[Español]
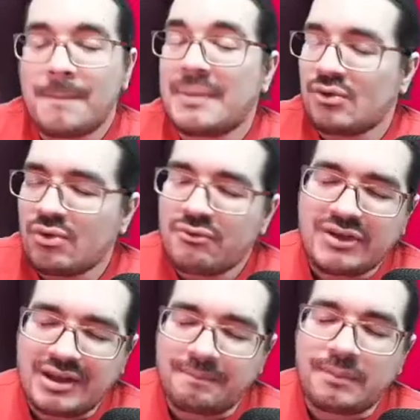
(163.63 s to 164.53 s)
Pero en
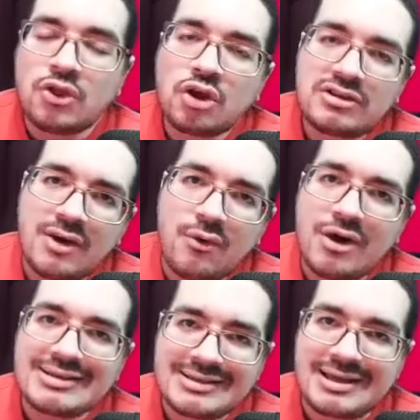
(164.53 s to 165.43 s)
fin, no te
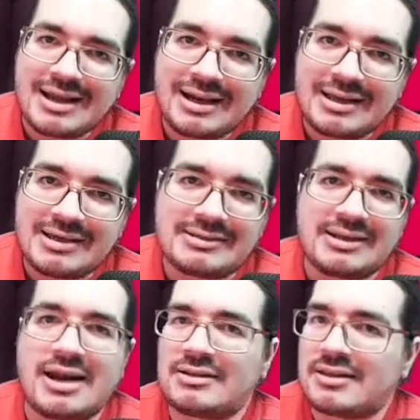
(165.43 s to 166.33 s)
voy a enseñar a
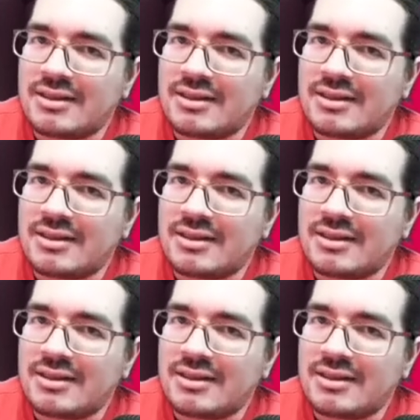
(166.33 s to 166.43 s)
registrarte.